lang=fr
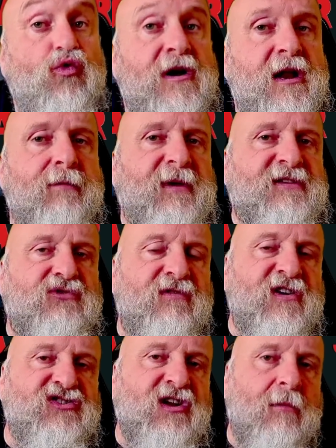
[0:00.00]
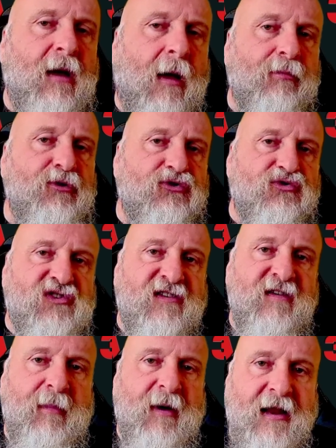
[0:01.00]
L'épée sauvage d'Albert Pune dont
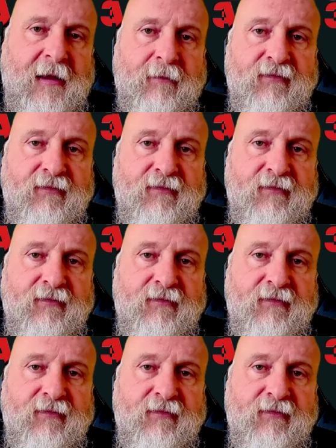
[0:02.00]
j'avais parlé.